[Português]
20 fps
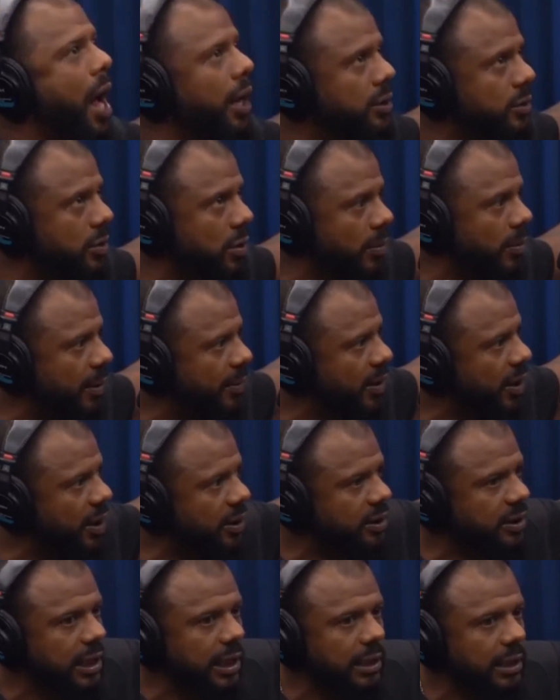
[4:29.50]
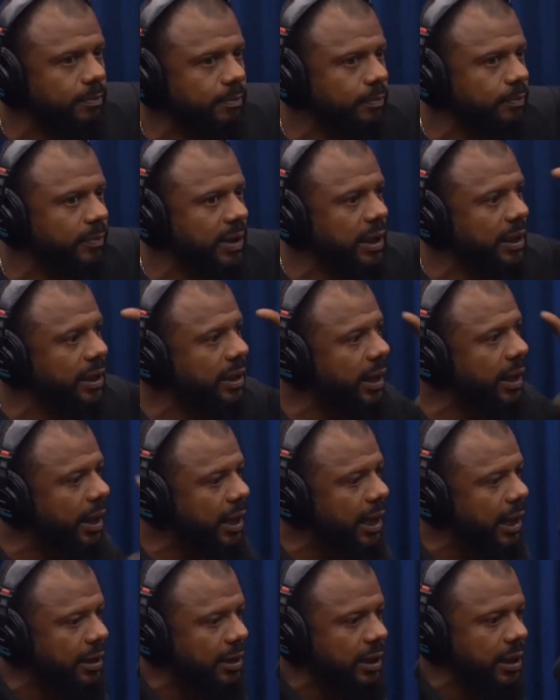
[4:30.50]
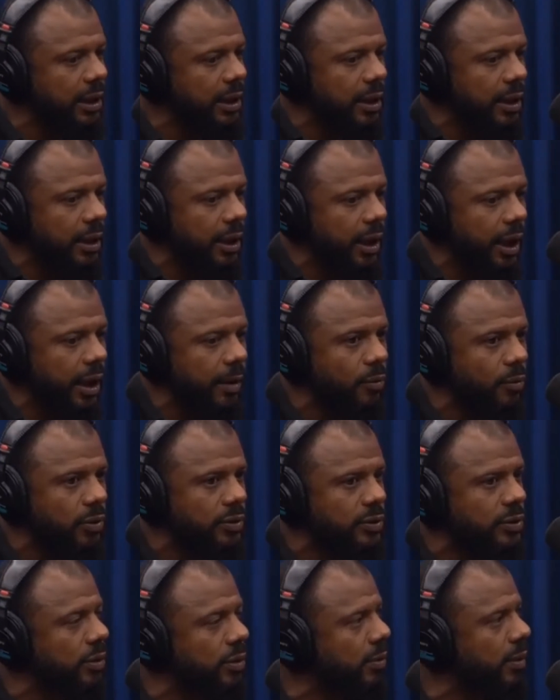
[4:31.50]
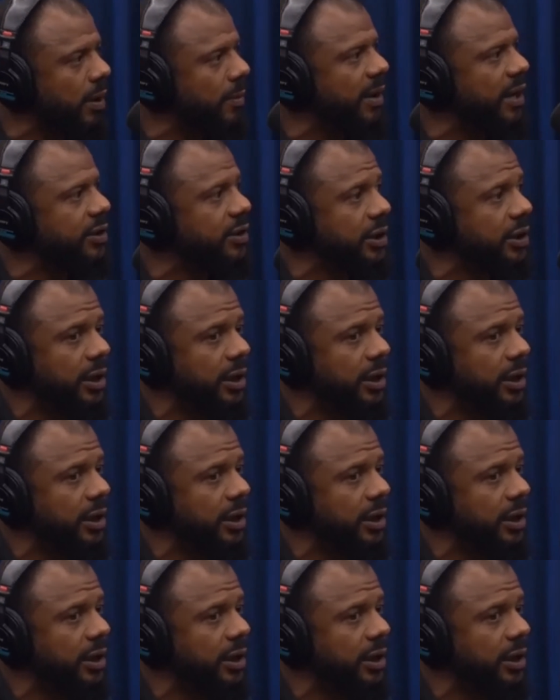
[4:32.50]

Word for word: com uma mancha. Mas ninguém, cara, ninguém mostrou uma imagem,